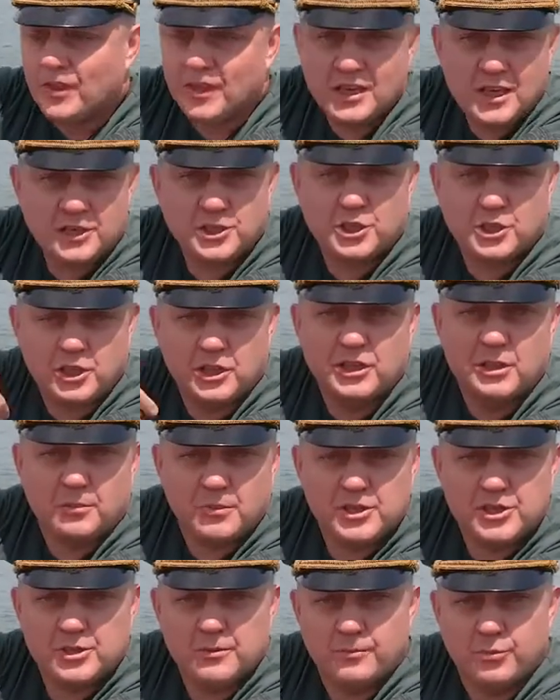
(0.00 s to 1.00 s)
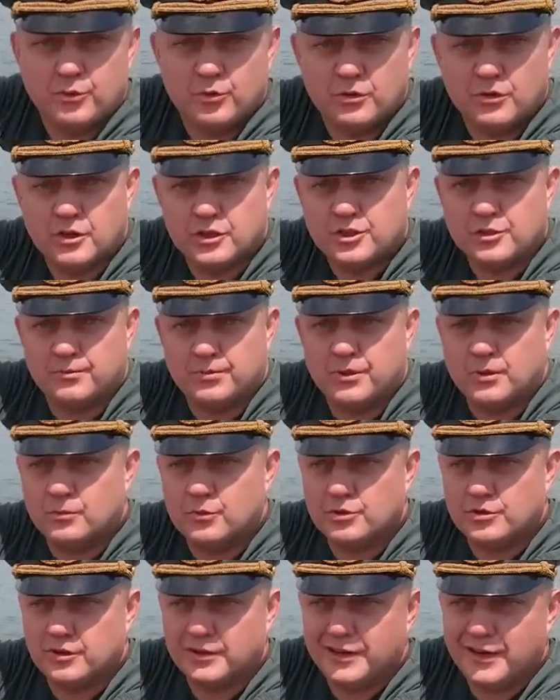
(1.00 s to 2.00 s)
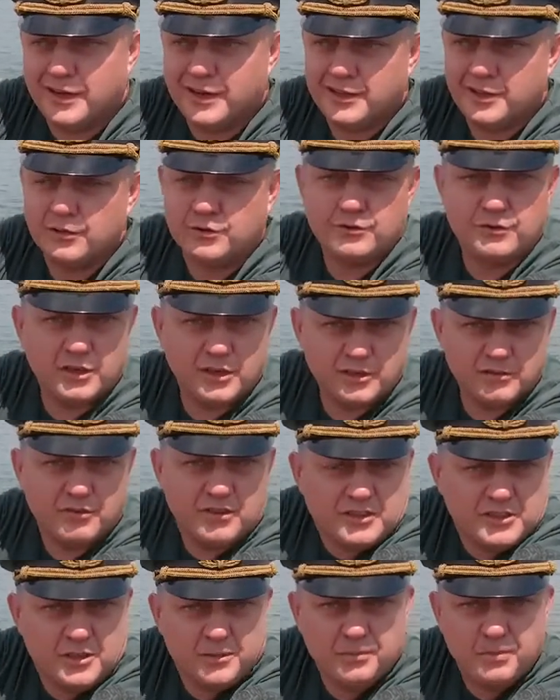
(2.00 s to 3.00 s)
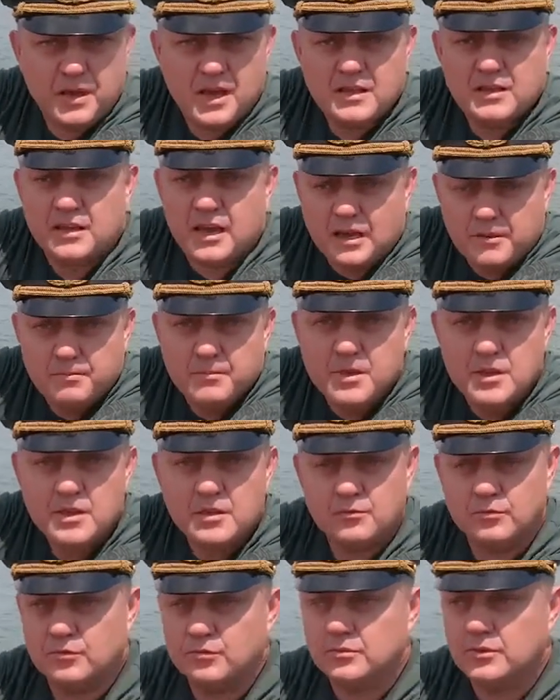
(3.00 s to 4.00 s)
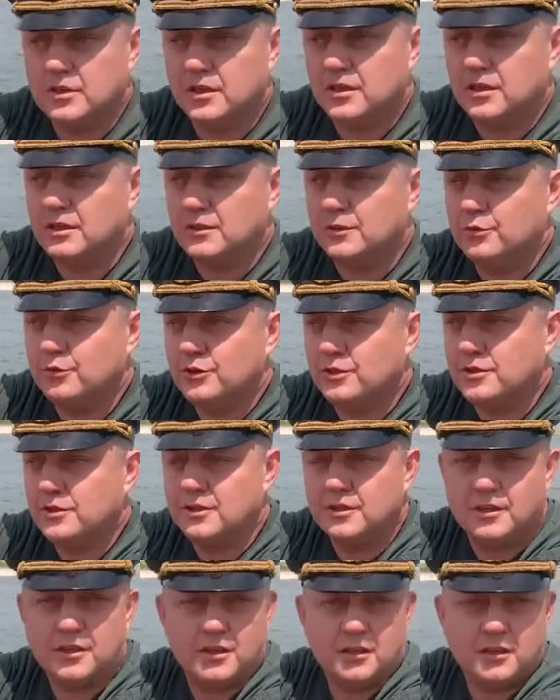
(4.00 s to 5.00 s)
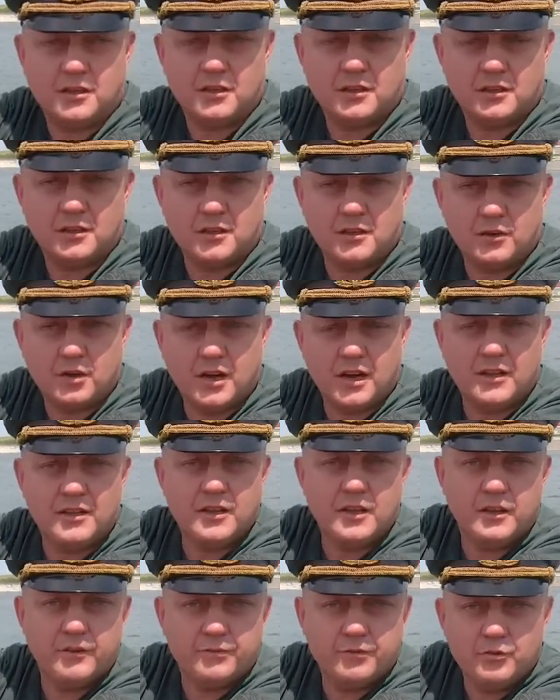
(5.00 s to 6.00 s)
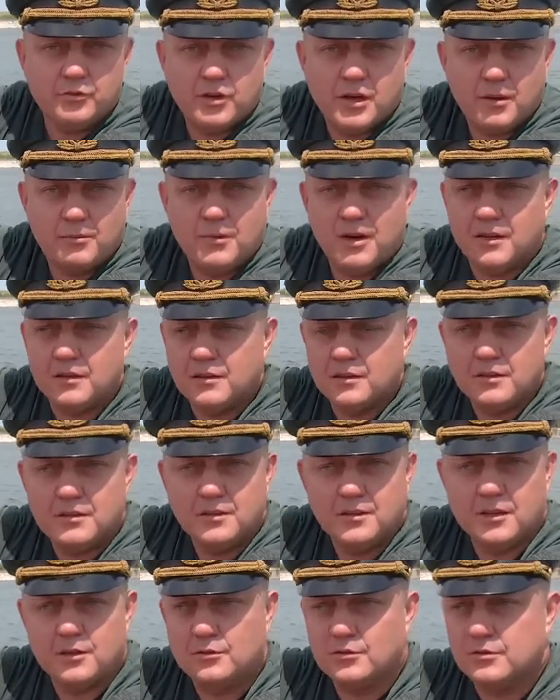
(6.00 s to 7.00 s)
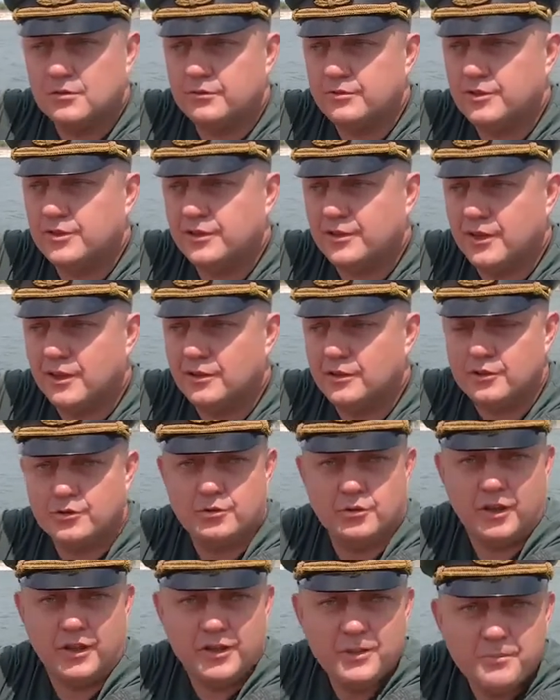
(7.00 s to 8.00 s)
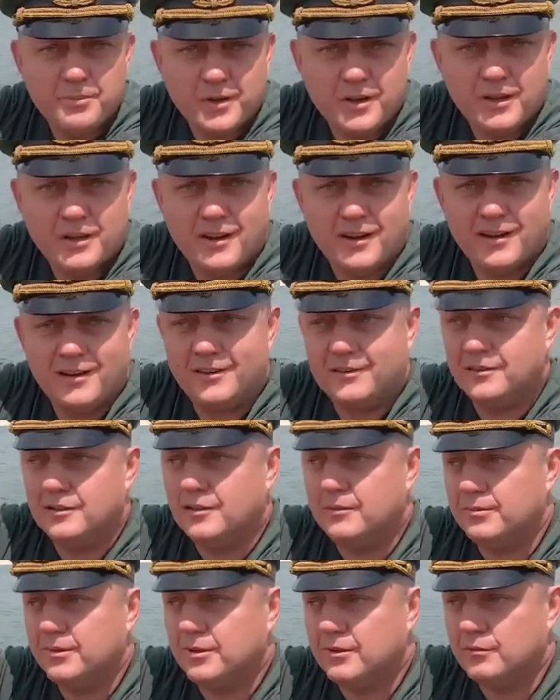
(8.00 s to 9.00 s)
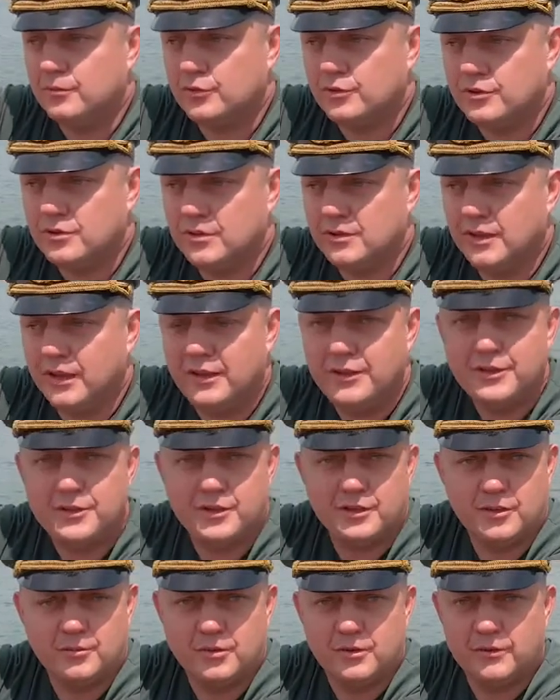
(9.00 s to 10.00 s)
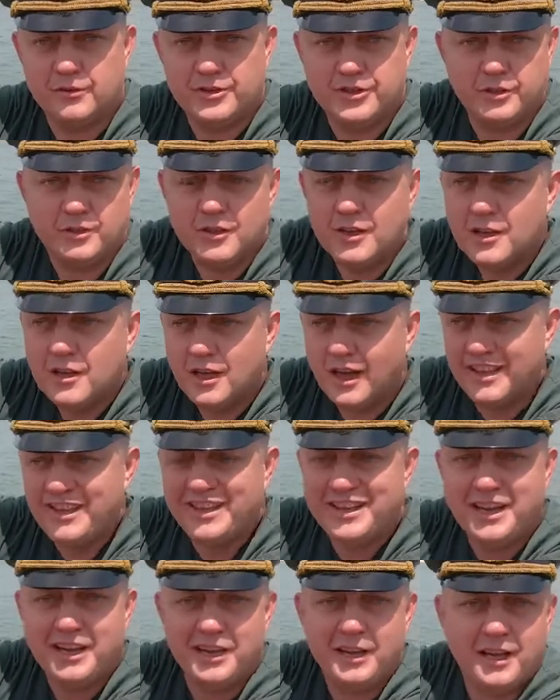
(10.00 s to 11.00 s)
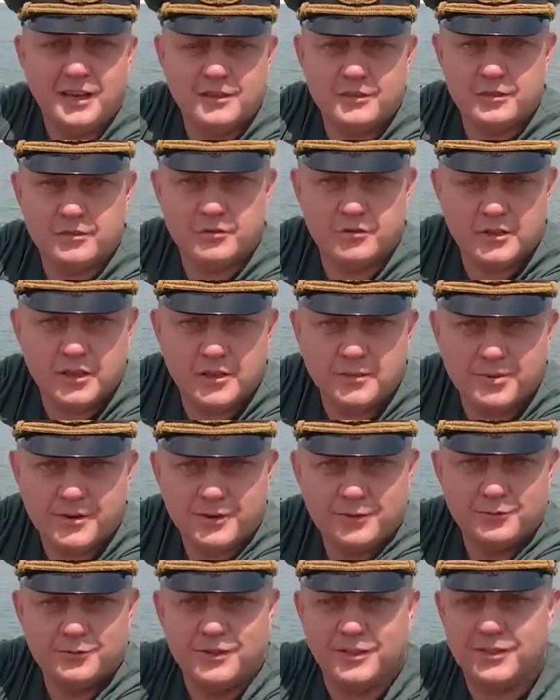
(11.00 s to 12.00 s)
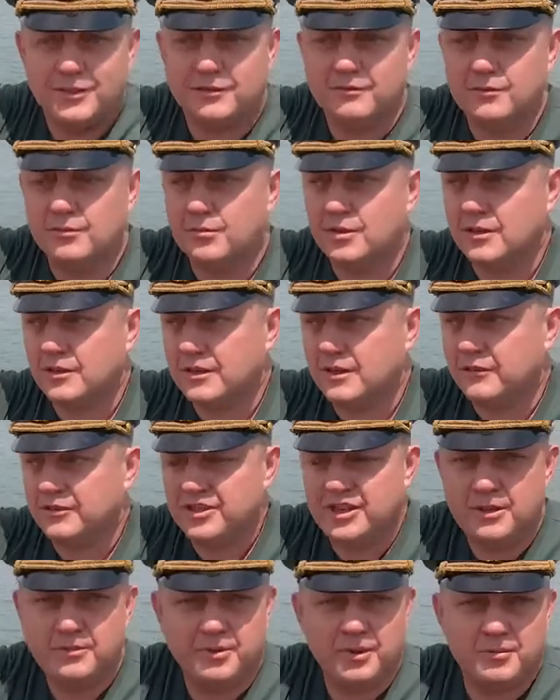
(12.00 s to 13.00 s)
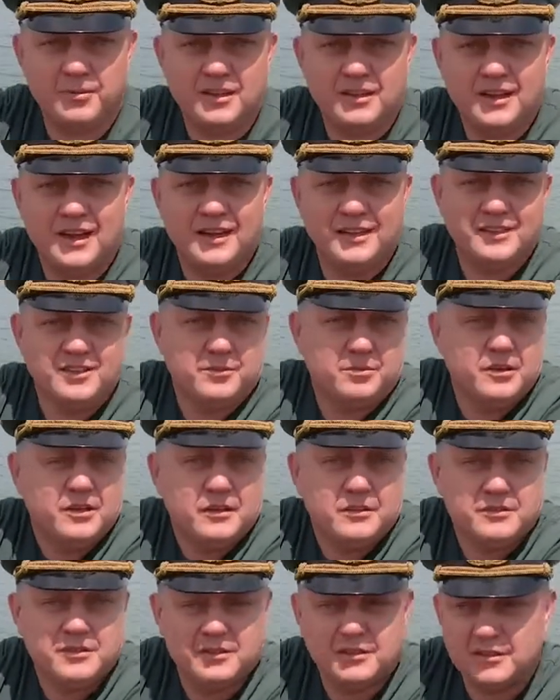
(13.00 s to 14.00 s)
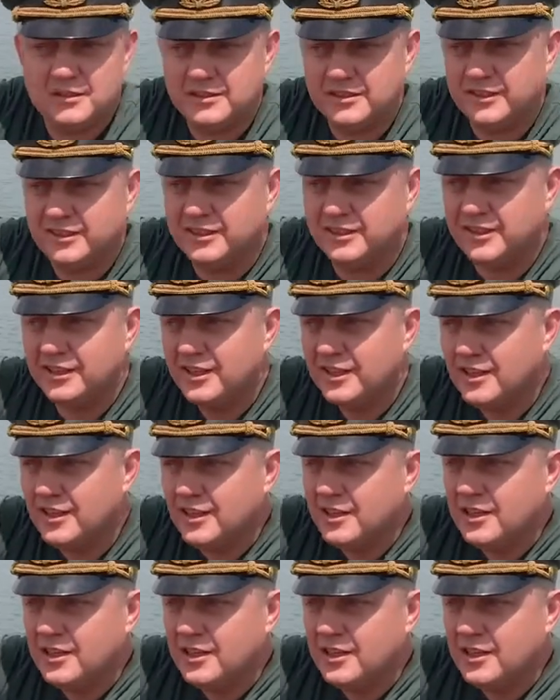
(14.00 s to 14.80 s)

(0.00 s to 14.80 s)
Я считал это большим проигрышем, потому что я хотел взять 25 как минимум, да, то есть э, Гордеев и его команда единороссов считала, что они проиграли, да, потому что для них это было вообще, они клялись, что я не пройду на этих выборах, я вообще не понимал, как они собираются это сделать.